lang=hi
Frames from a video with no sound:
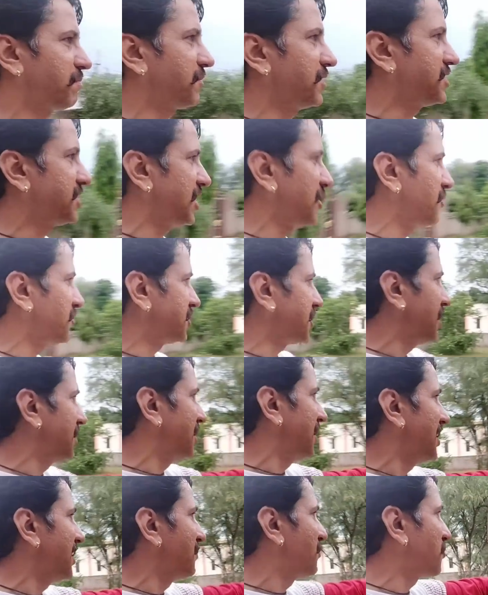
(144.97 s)
कचरा वचरा
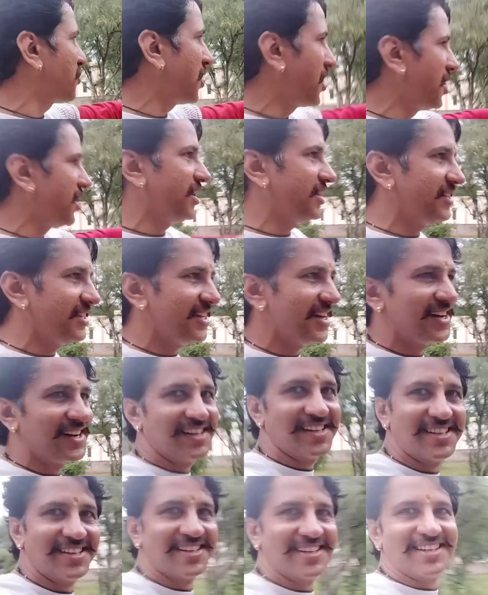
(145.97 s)
था ये पूरा डाल दिया
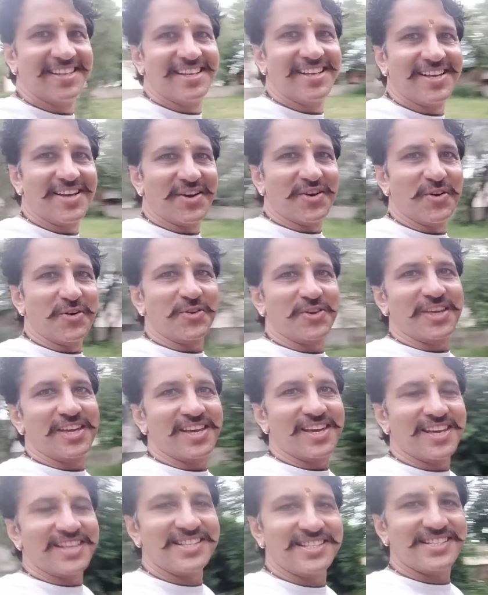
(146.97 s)
और ये
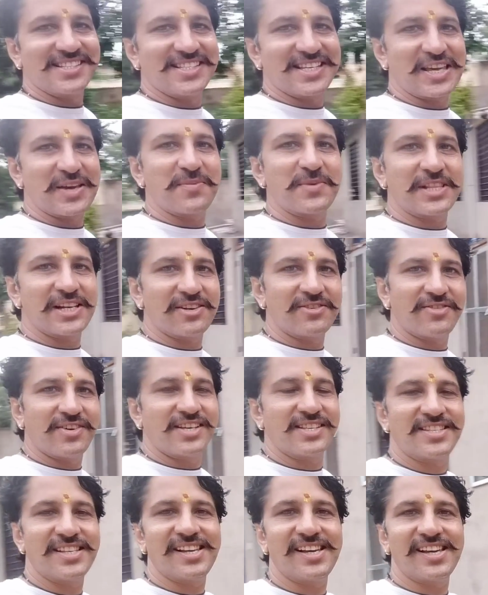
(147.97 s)
है जीजी के मतलब
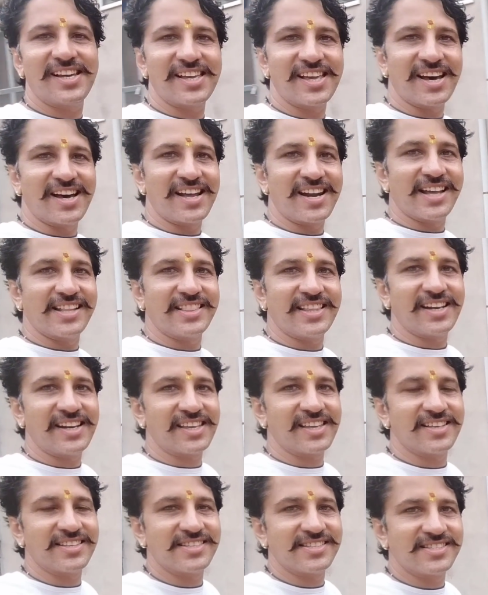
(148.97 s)
वैसे यहाँ रहते
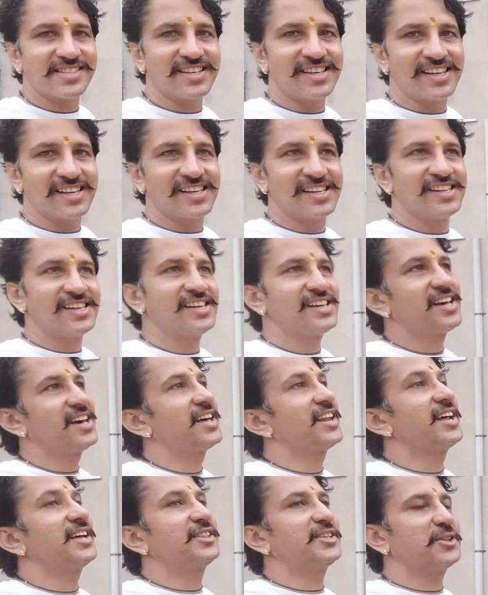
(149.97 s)
नहीं हैं जीजी
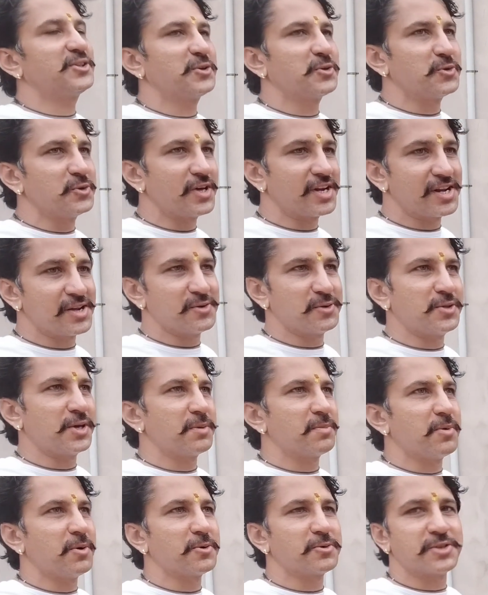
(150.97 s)
रहते तो उधर हैं उधर
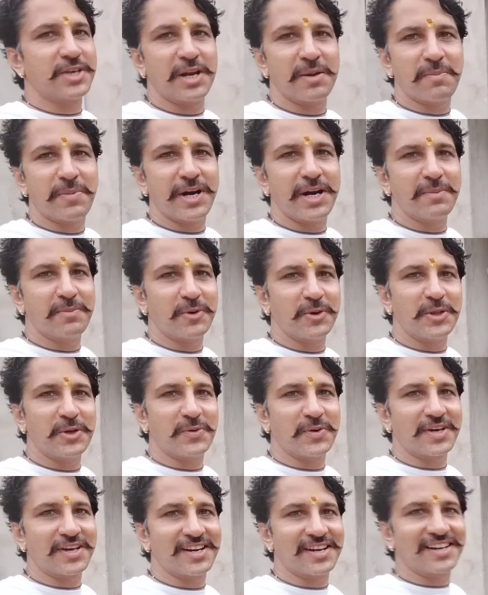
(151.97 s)
बहुत सारे पेड़ पौधे
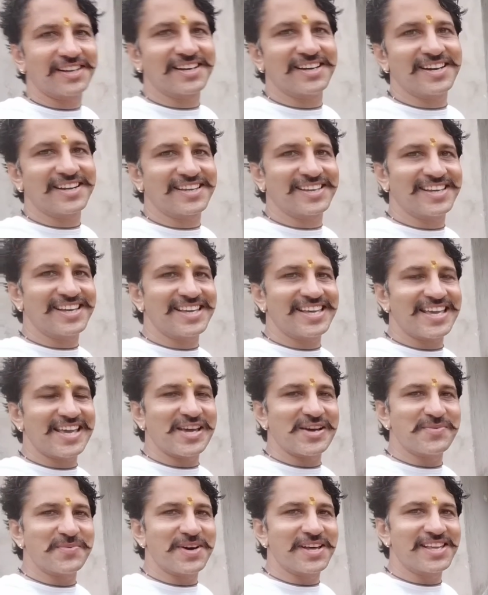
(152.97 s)
वगैरह लगा रखे हैं ये
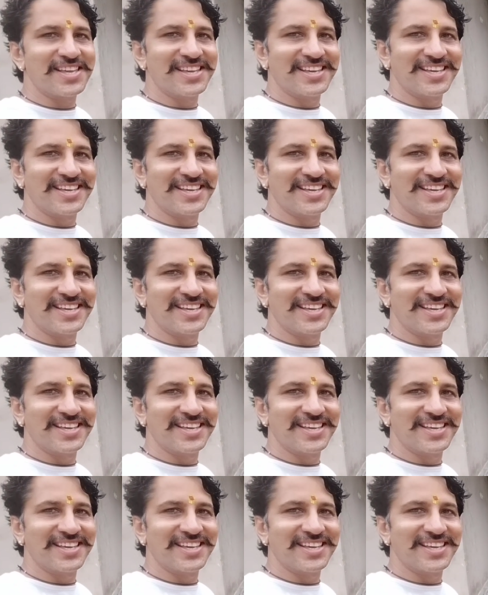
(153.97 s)
हमारी